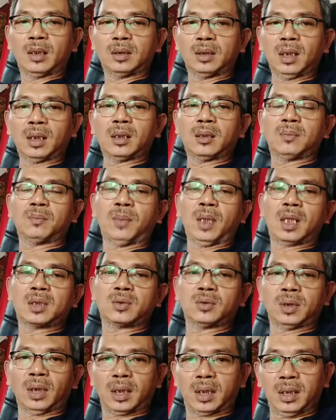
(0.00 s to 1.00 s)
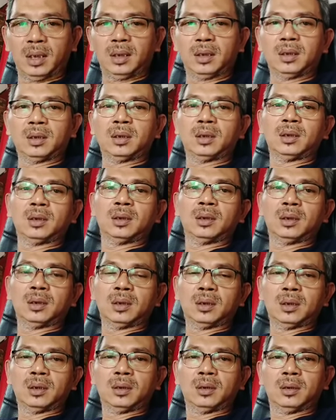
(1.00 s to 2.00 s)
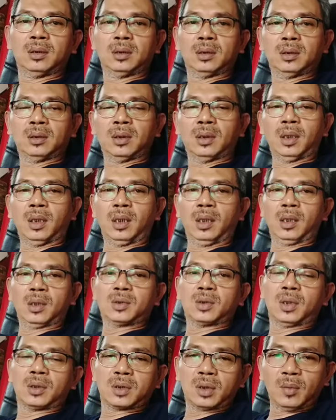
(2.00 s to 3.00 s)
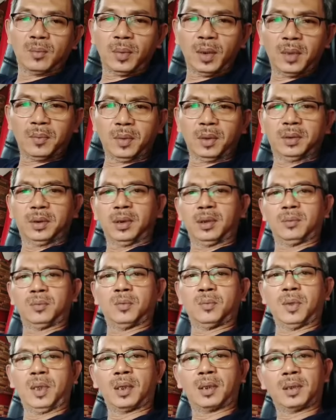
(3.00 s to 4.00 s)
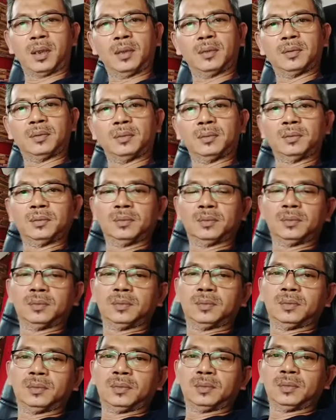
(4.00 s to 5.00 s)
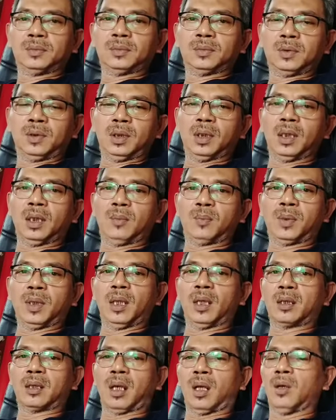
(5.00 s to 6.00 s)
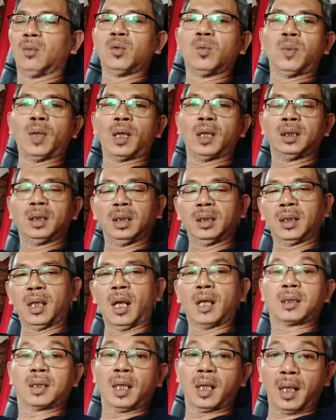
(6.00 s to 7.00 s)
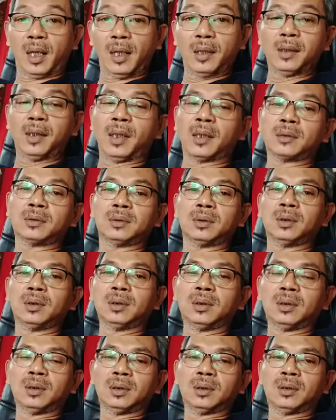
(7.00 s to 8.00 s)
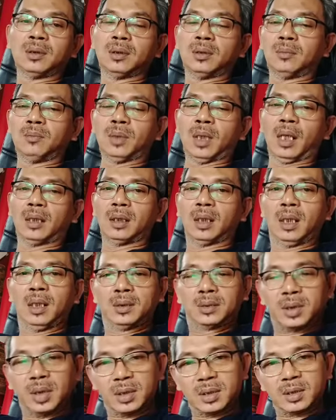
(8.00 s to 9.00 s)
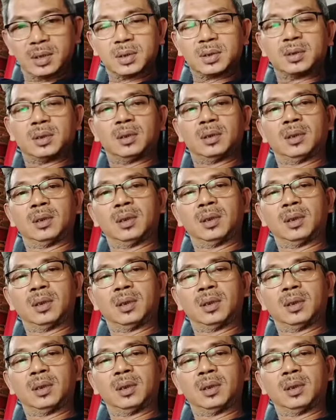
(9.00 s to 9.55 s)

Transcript: Tak pak suteki, enak saja BNPT dibubarkan. Ya biar kalau bubar nanti nggak ada kan yang menganalisis